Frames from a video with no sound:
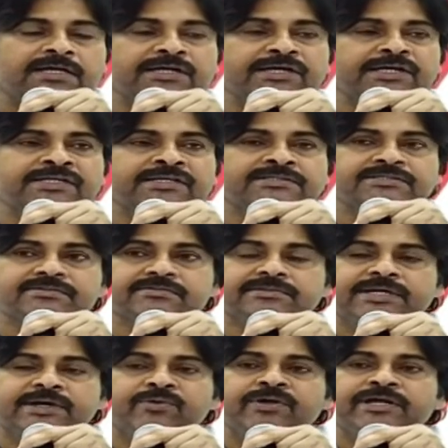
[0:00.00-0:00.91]
అన్లెస్
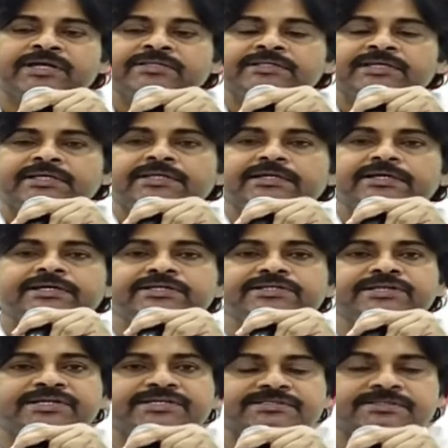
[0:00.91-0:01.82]
ఎవరైతే
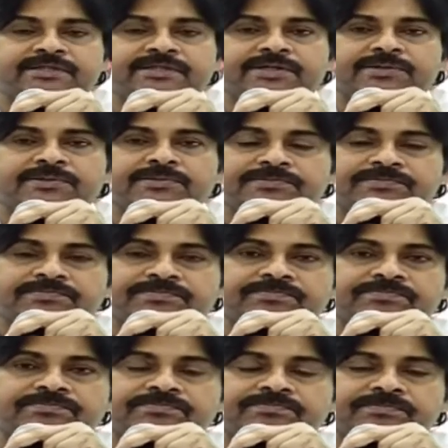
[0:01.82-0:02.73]
లీడ్ చేస్తున్నారో
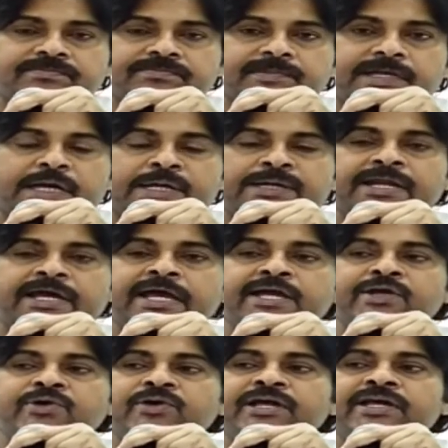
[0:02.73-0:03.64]
ఆ
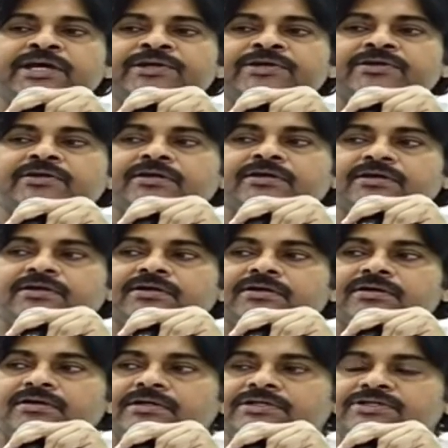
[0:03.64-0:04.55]
నాయకుడే కనుక
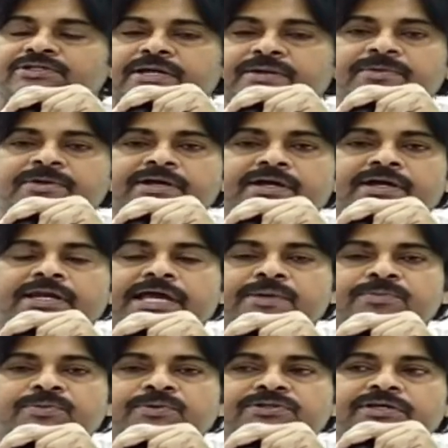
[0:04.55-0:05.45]
క్షేమంగా
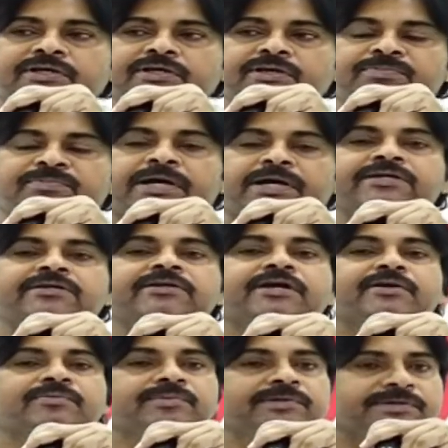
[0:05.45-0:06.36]
లేకపోతే
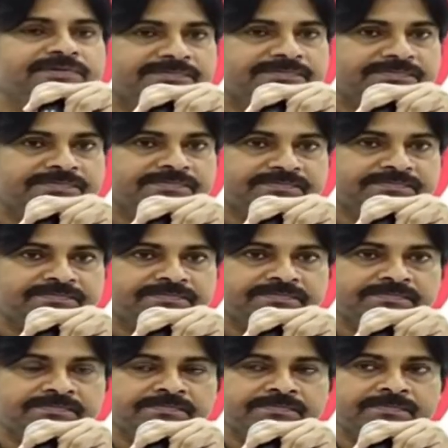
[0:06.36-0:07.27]
పార్టీని నడపలేము
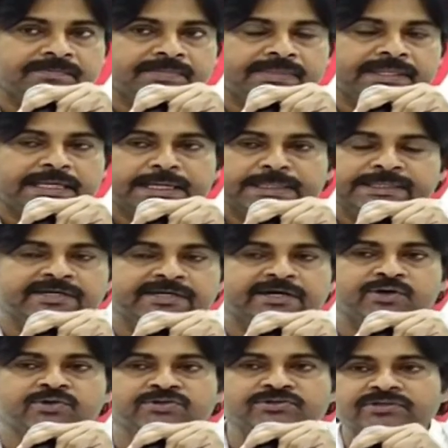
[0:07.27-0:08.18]

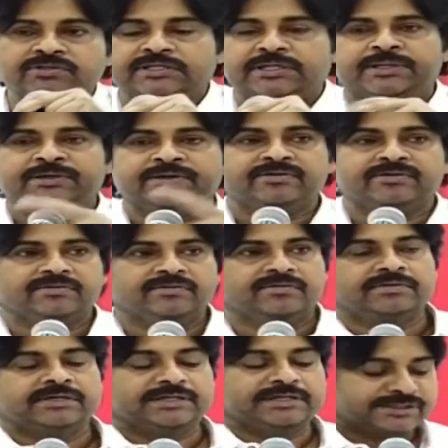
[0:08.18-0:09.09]
నేను అడుగుతుంది నేను
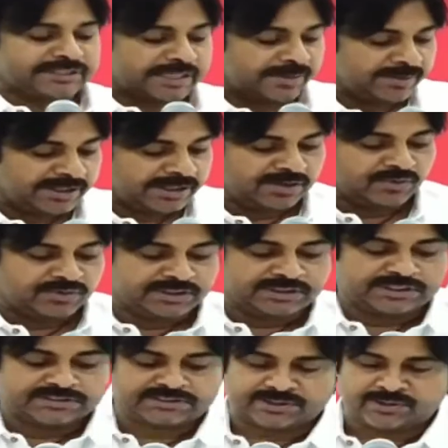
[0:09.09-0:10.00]
నేను క్షేమంగా
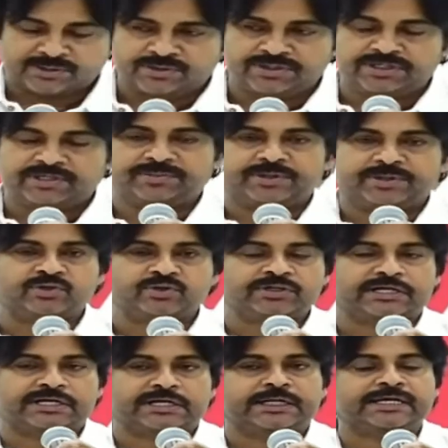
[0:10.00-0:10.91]
ఉండి నా సెక్యూరిటీని
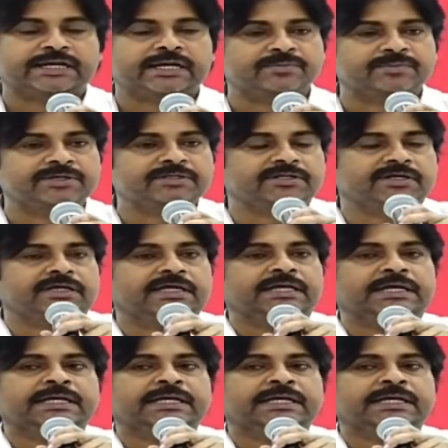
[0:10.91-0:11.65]
పెట్టుకున్నానంటే నా మీద